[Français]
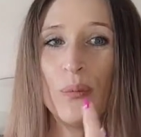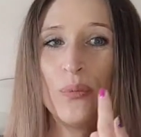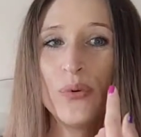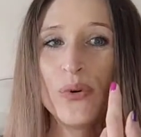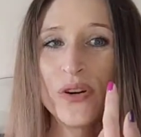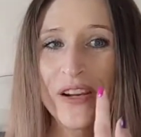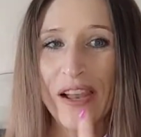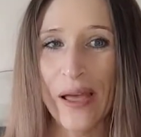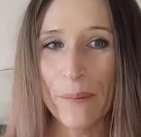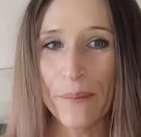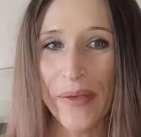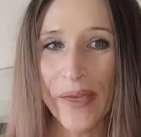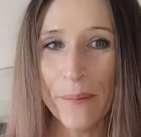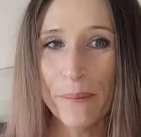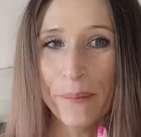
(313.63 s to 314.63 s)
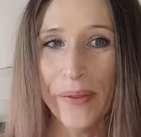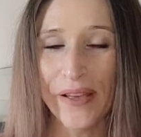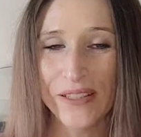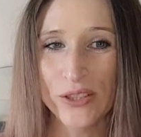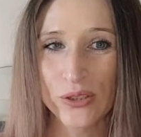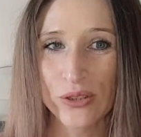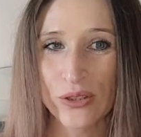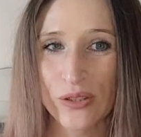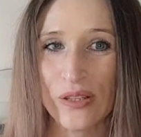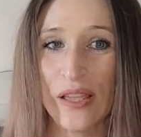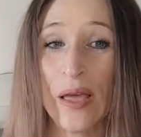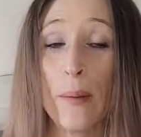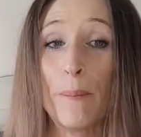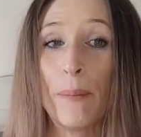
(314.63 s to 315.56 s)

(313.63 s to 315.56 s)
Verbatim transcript: pour la même personne